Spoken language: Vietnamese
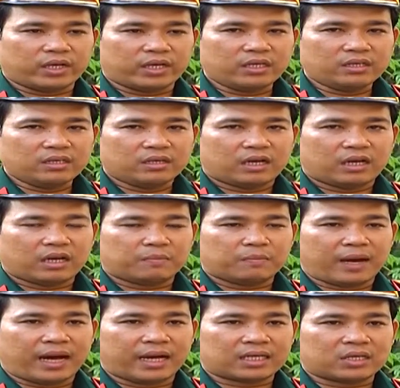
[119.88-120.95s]
ủy, à,
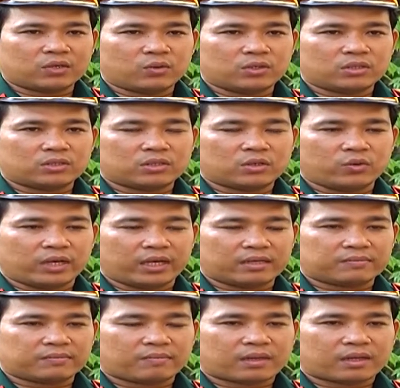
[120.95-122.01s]
ban chỉ huy sự
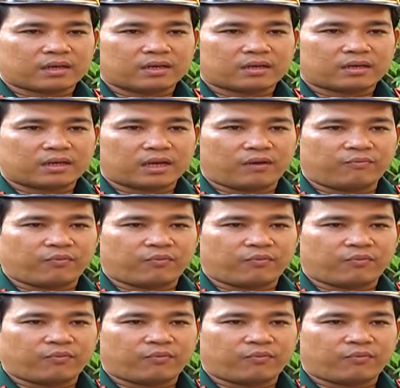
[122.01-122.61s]
huyện đã